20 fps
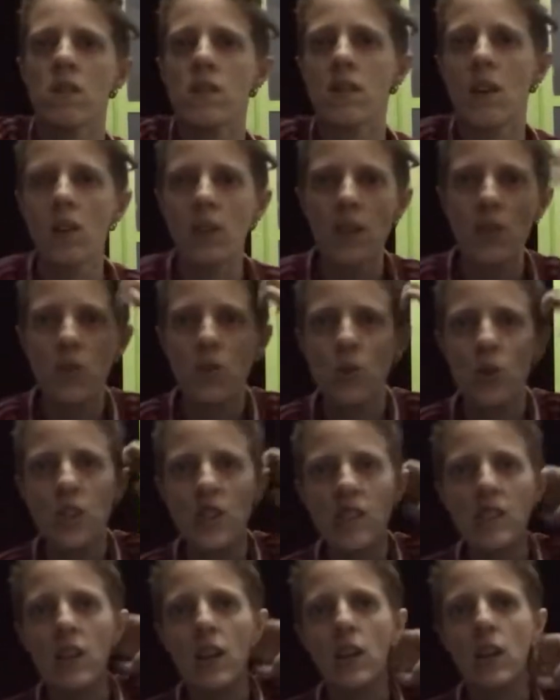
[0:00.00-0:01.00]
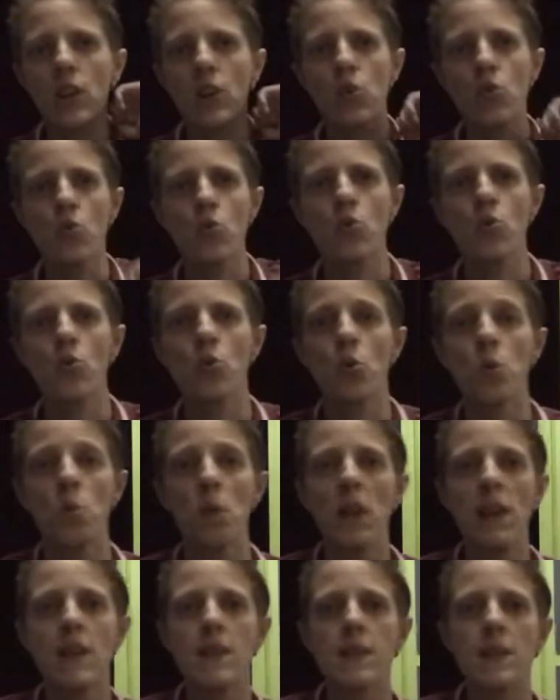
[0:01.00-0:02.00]
Saudações terráqueos, tudo
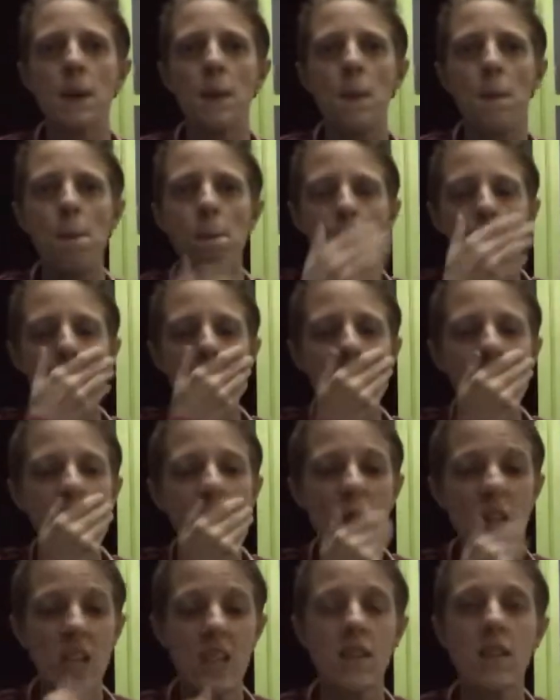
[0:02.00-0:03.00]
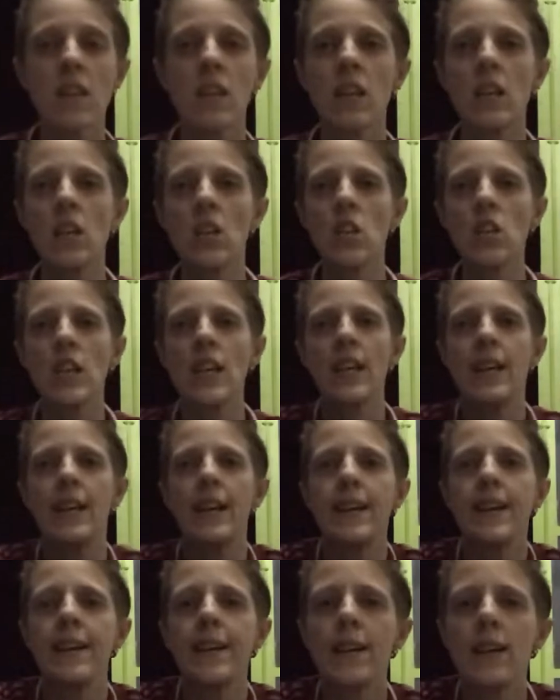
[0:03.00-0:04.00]
beleza? Seguinte,
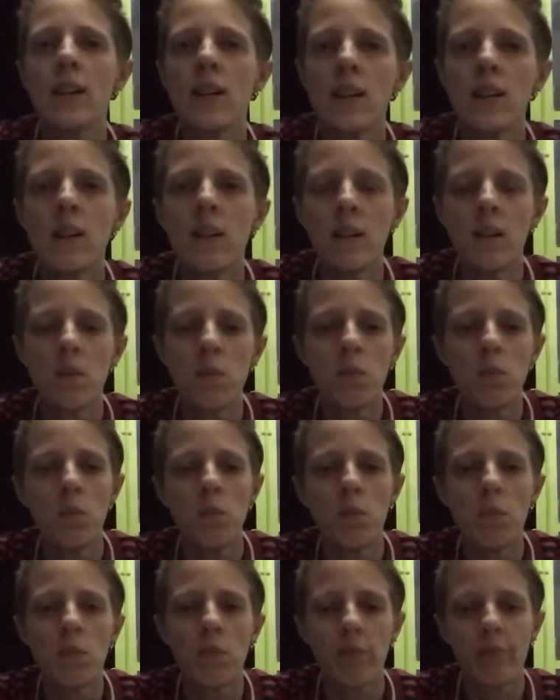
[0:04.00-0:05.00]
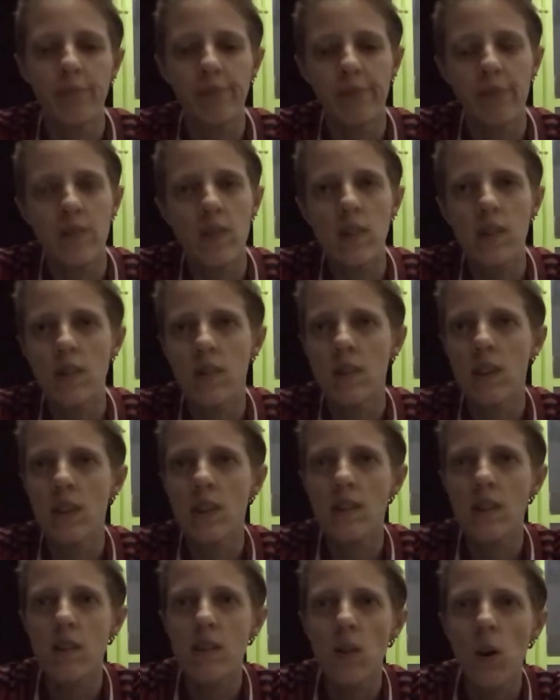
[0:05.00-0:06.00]
é, hum, sei
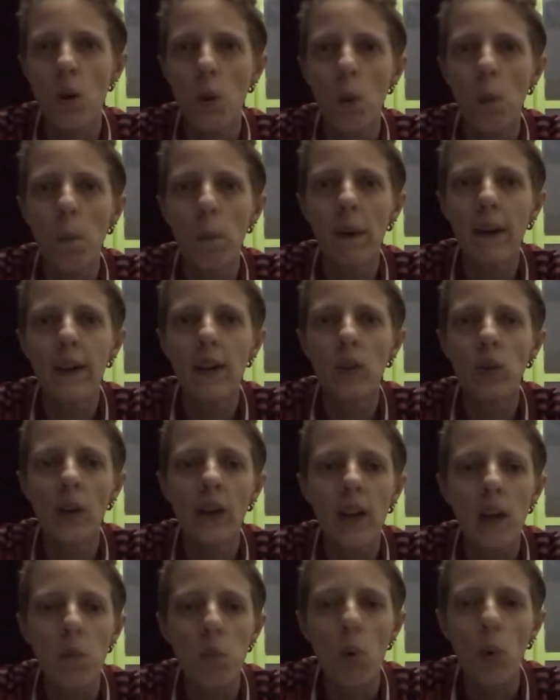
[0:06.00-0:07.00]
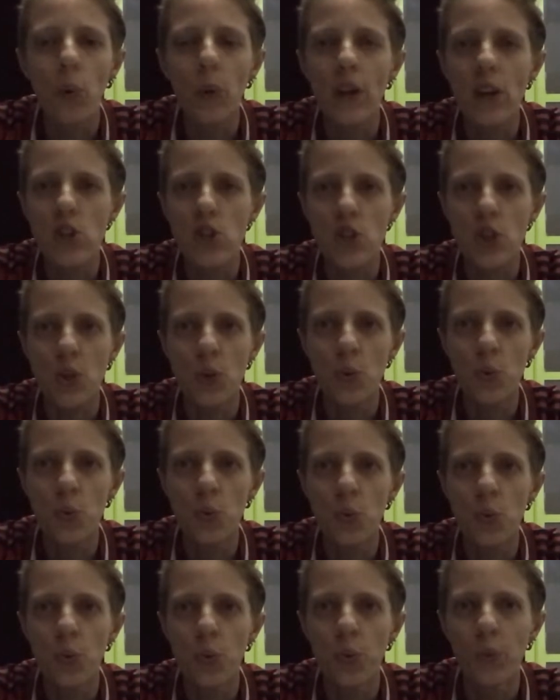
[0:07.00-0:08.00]
que vocês estão acompanhando aí a montagem
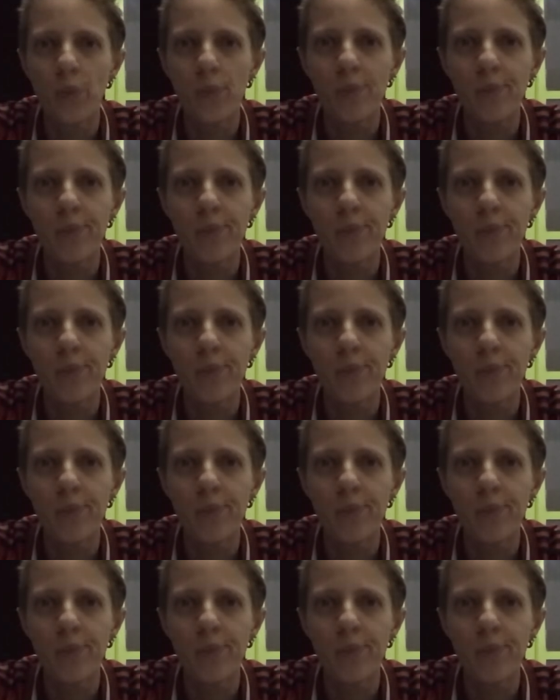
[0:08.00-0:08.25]
do,